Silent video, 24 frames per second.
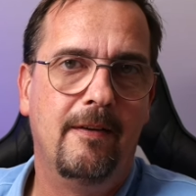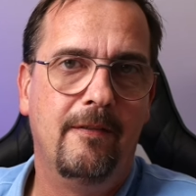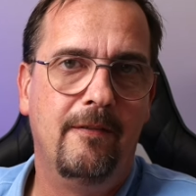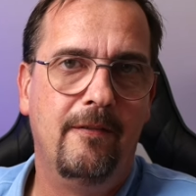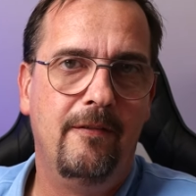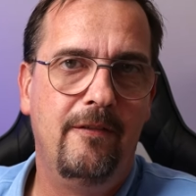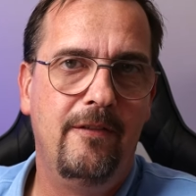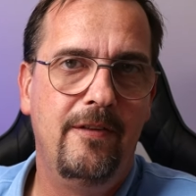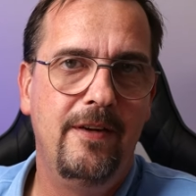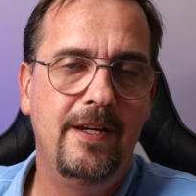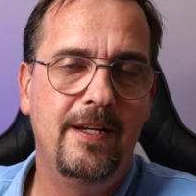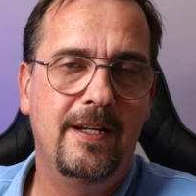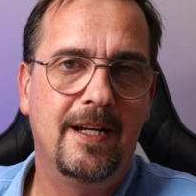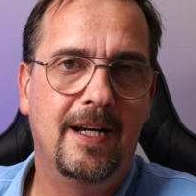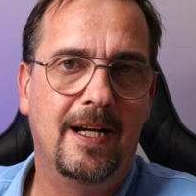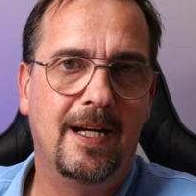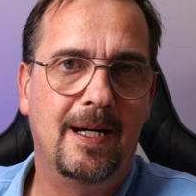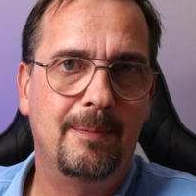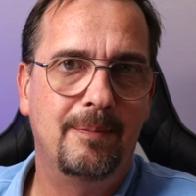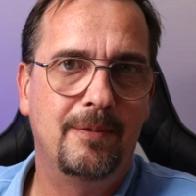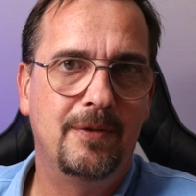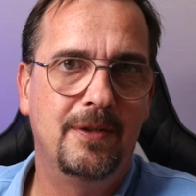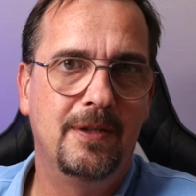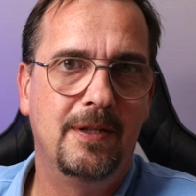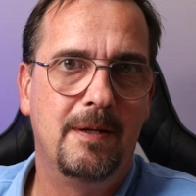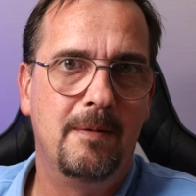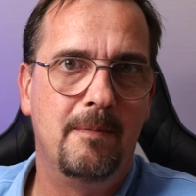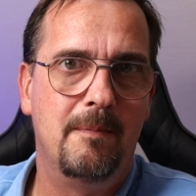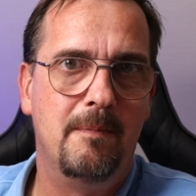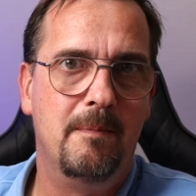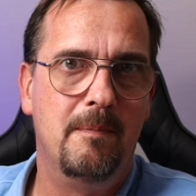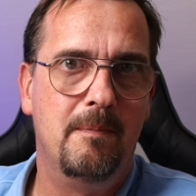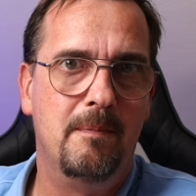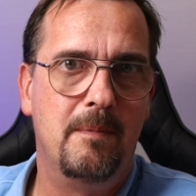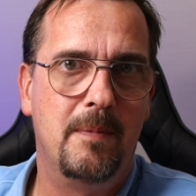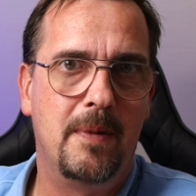wie gehabt,
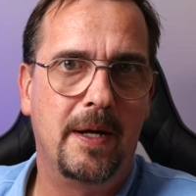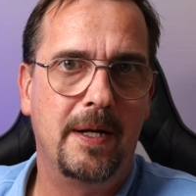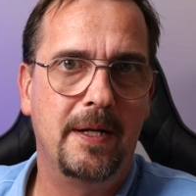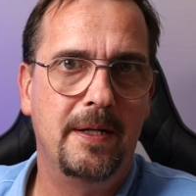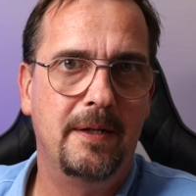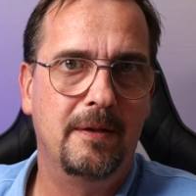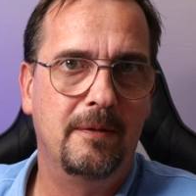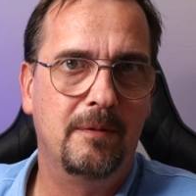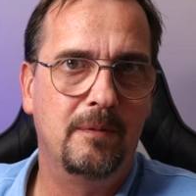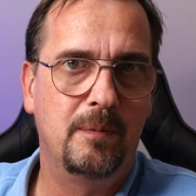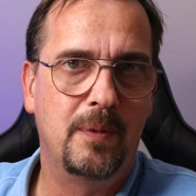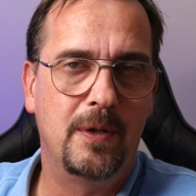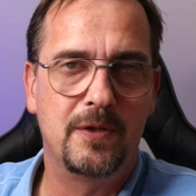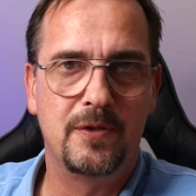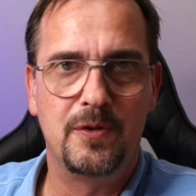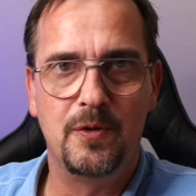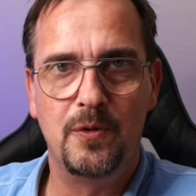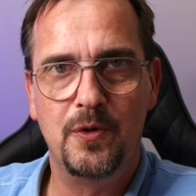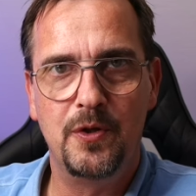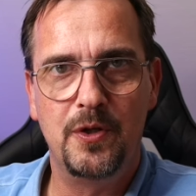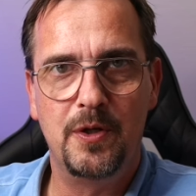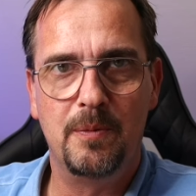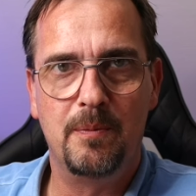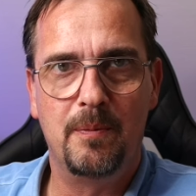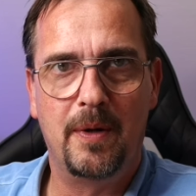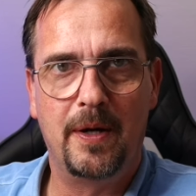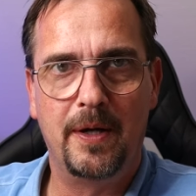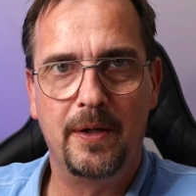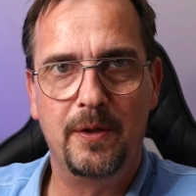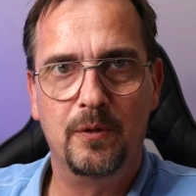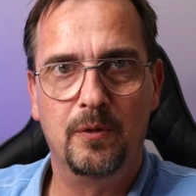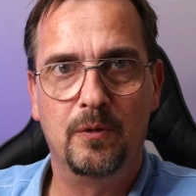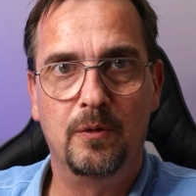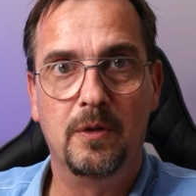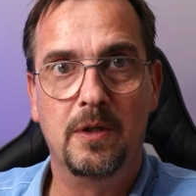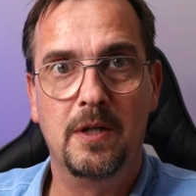meine persönliche
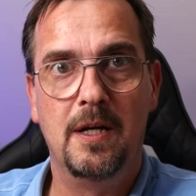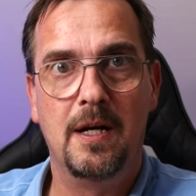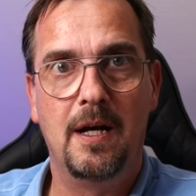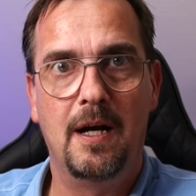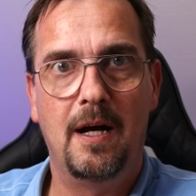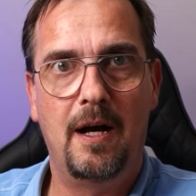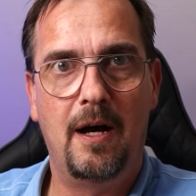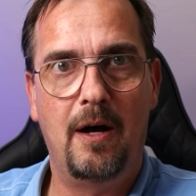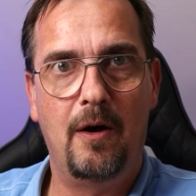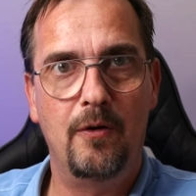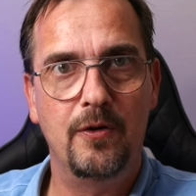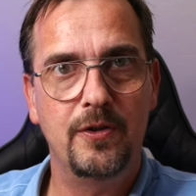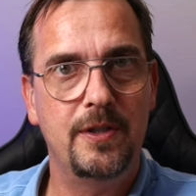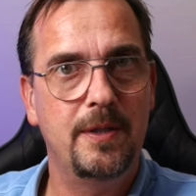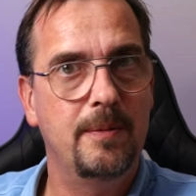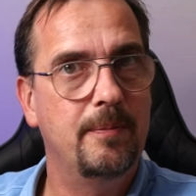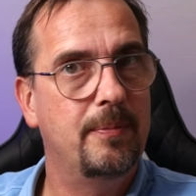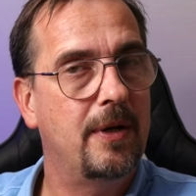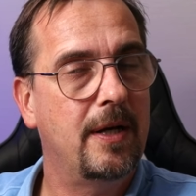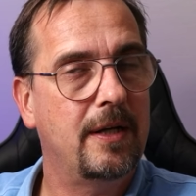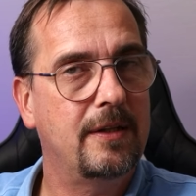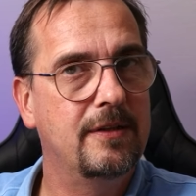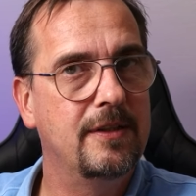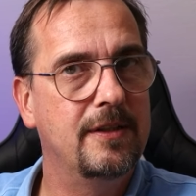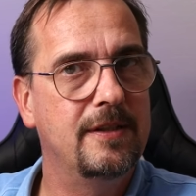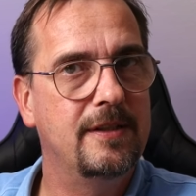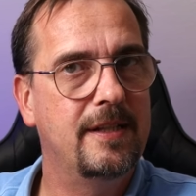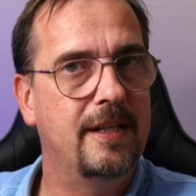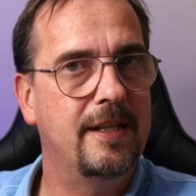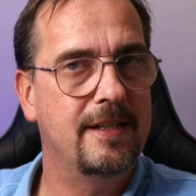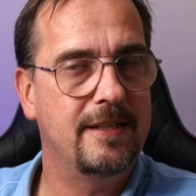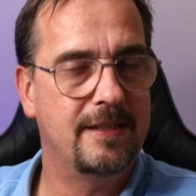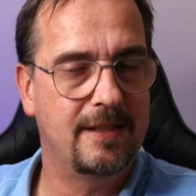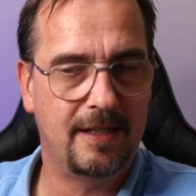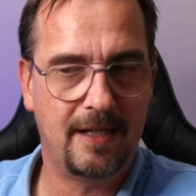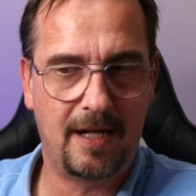Meinung aus dem
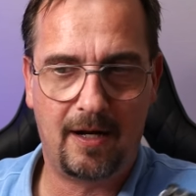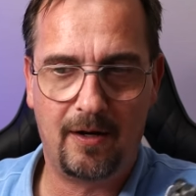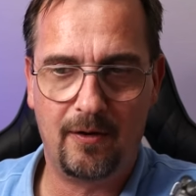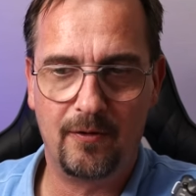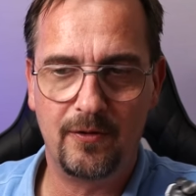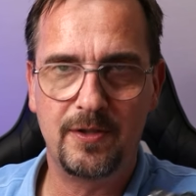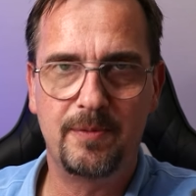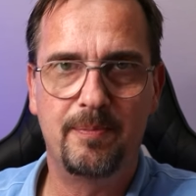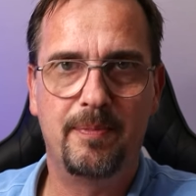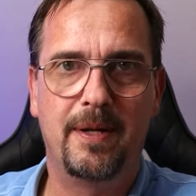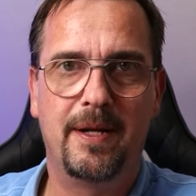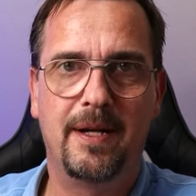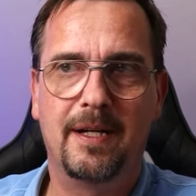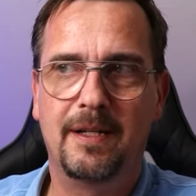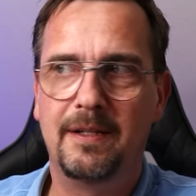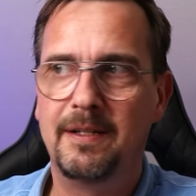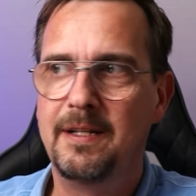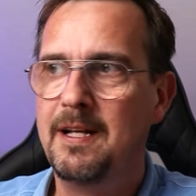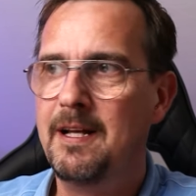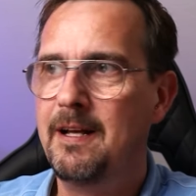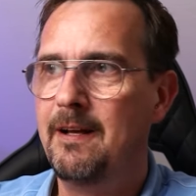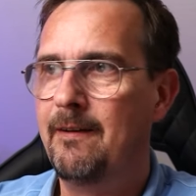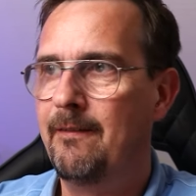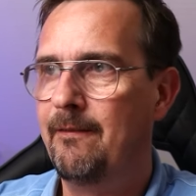Praxistest aus Bern,